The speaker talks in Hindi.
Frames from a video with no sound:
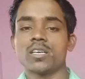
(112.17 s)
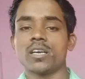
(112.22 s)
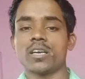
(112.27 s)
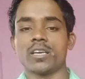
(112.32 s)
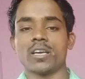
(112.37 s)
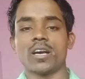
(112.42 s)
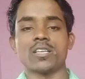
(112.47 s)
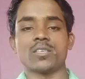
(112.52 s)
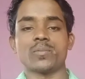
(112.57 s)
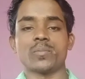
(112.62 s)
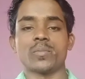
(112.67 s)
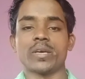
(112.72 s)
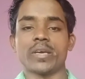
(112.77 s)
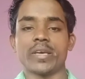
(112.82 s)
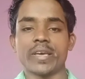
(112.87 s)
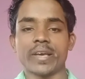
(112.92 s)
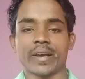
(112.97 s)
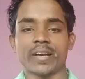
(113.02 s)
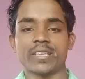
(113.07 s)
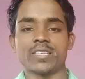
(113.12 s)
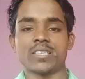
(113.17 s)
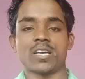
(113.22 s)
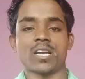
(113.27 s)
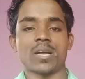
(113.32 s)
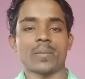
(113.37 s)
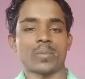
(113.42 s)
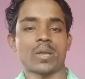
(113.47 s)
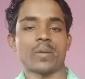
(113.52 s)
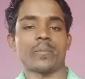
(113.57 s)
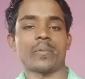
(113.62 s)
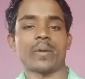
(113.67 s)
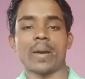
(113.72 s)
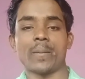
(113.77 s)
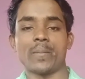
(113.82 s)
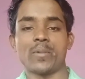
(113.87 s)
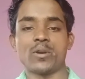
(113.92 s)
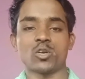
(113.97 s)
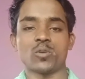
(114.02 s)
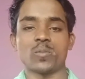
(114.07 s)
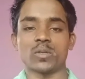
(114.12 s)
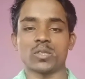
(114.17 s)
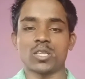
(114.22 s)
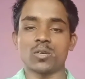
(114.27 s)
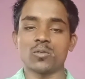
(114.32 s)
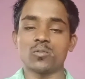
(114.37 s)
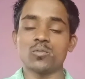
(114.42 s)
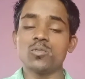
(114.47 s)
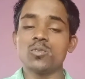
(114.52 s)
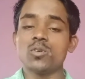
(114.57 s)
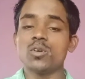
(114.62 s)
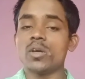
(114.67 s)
कि आज मैं एक हज़ार अपने फैमिली को बताऊँ